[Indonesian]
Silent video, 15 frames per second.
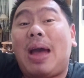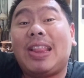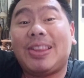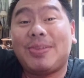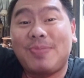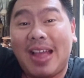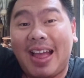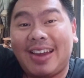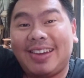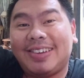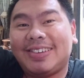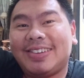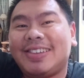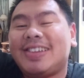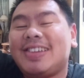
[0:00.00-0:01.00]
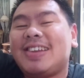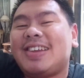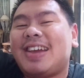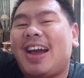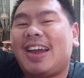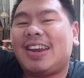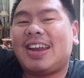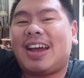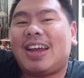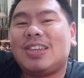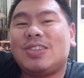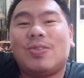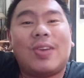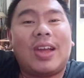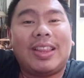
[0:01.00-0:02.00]
Mantep kan? anak
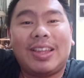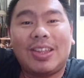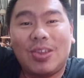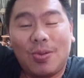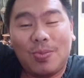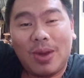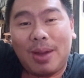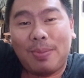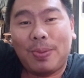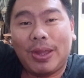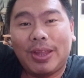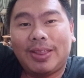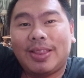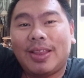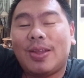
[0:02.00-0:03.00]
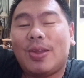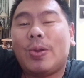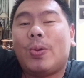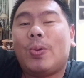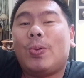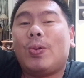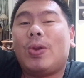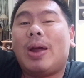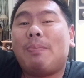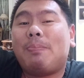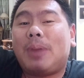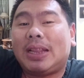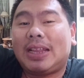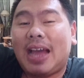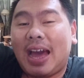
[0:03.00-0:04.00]
Anakan sulkatanya Om David udah
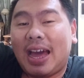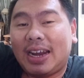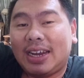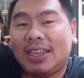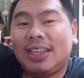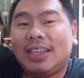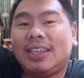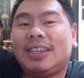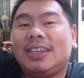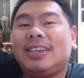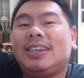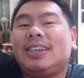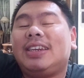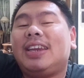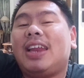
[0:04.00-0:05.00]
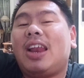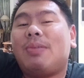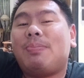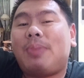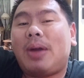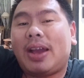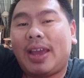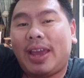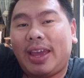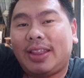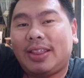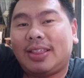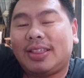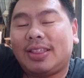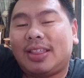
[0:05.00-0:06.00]
empat hari di dalam
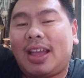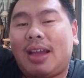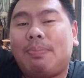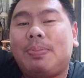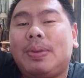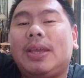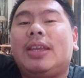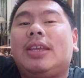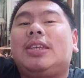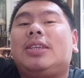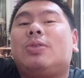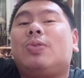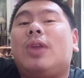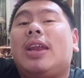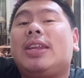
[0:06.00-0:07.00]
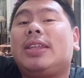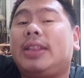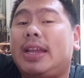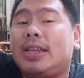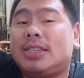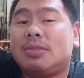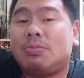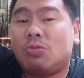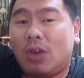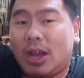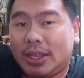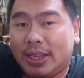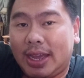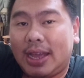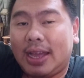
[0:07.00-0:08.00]
paket tapi sudah dites
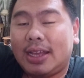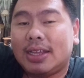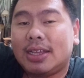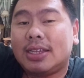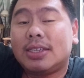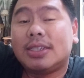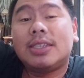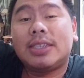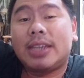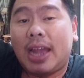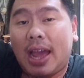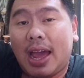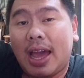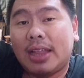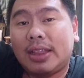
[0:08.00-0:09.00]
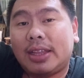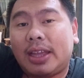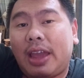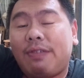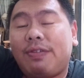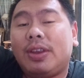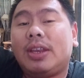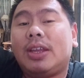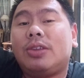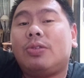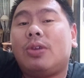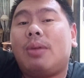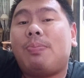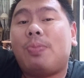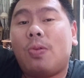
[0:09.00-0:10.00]
semuanya sehat, Kevinnya
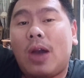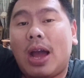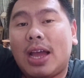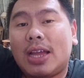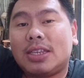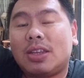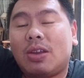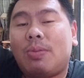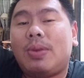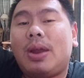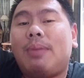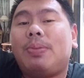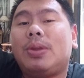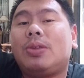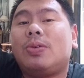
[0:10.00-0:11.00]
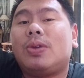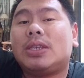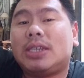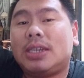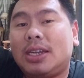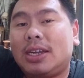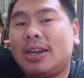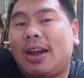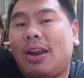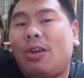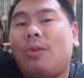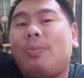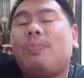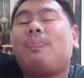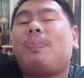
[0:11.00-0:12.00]
juga puas, Om David juga seneng
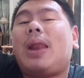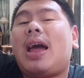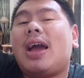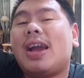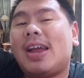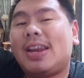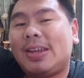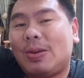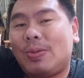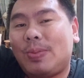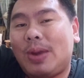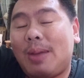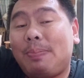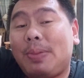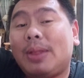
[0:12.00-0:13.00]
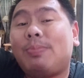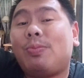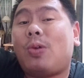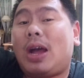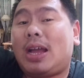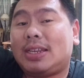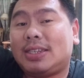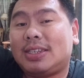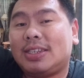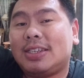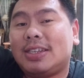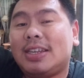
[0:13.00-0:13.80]
kalau pelanggannya Om David puas